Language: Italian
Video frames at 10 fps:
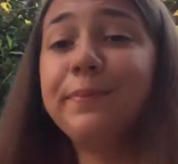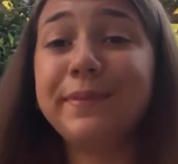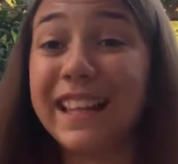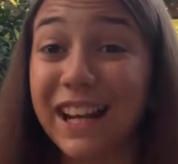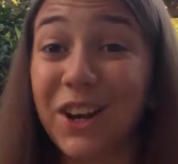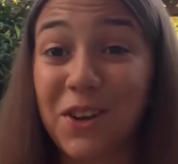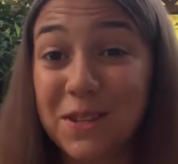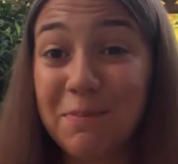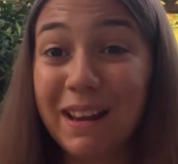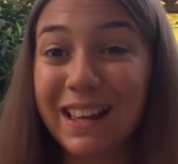delle
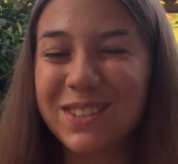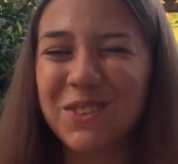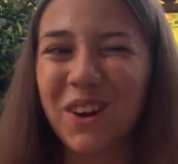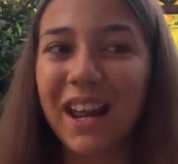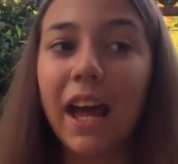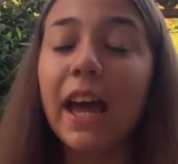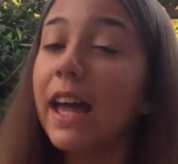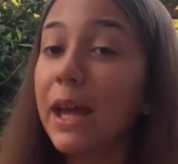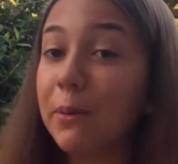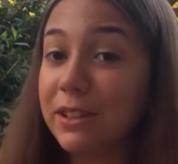cose per la scuola
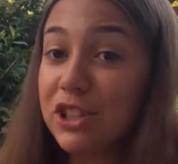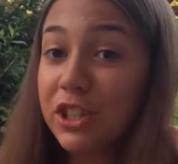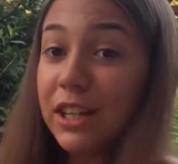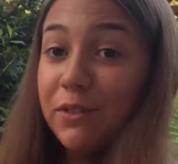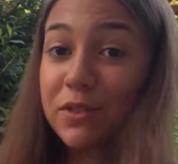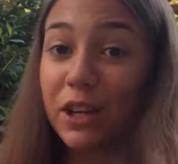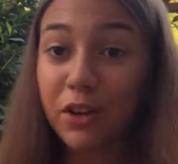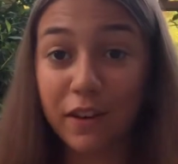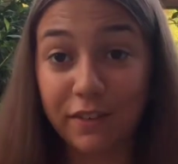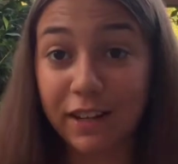e quindi ci tenevo un sacco
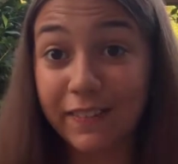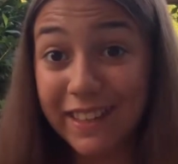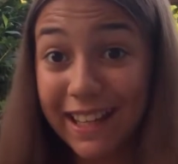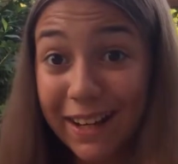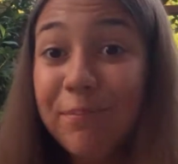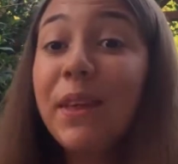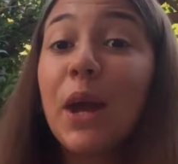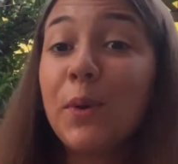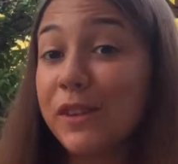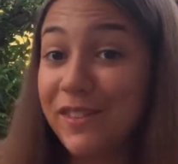a farvele vedere,
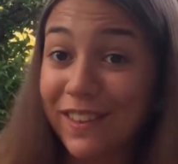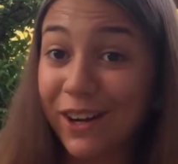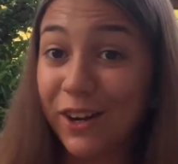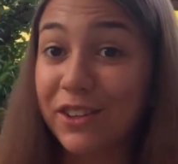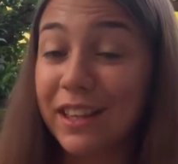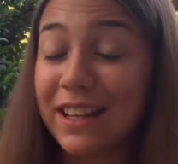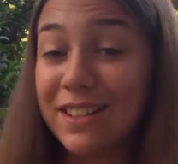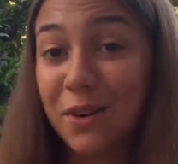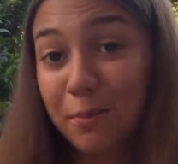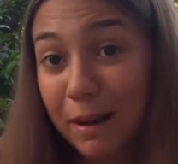quindi vi ricordo di
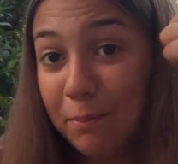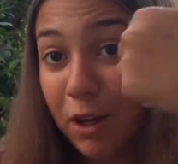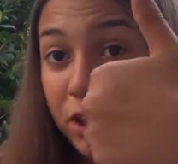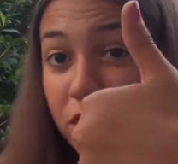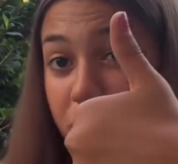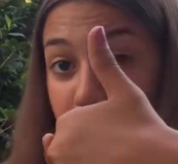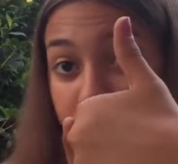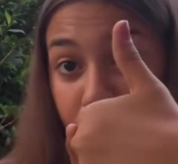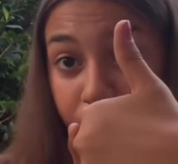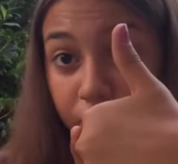lasciare un bel pollice in su,
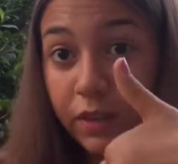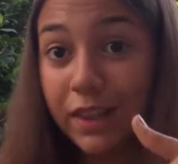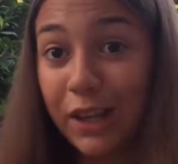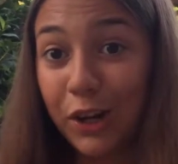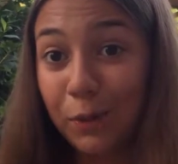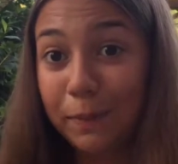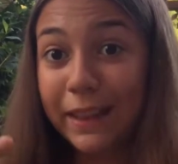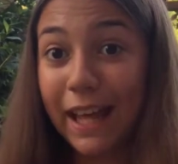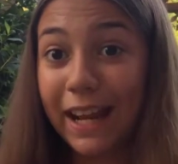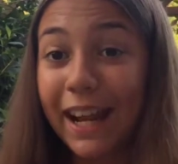di
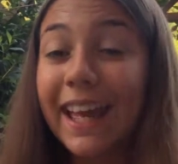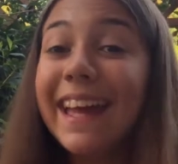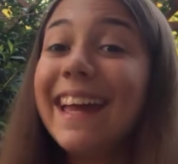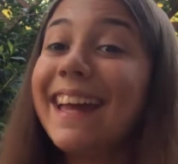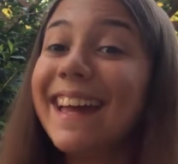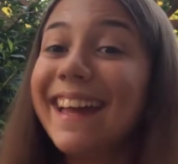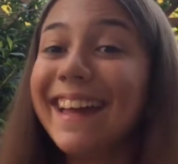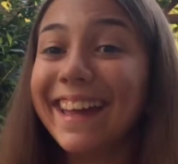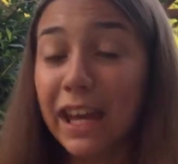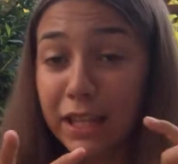commentare
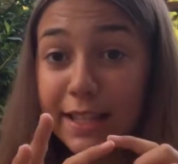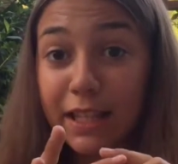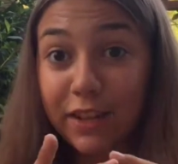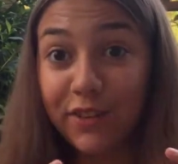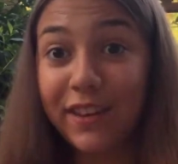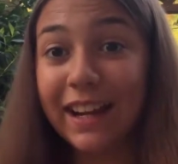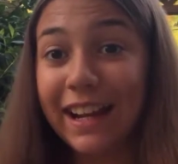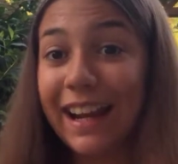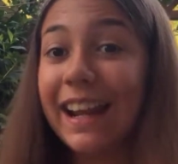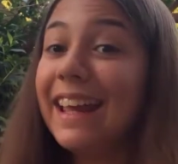ed iscriviti al
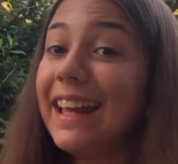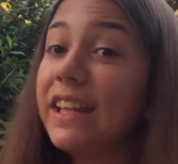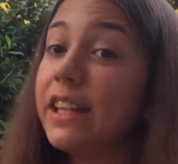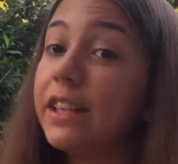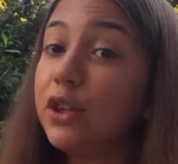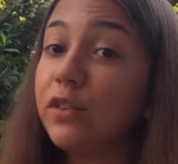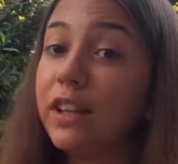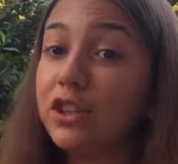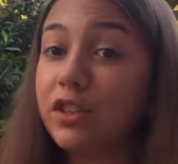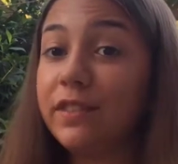canale e niente io vi
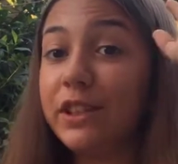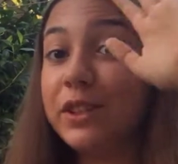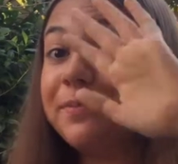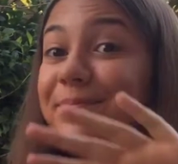lascio il video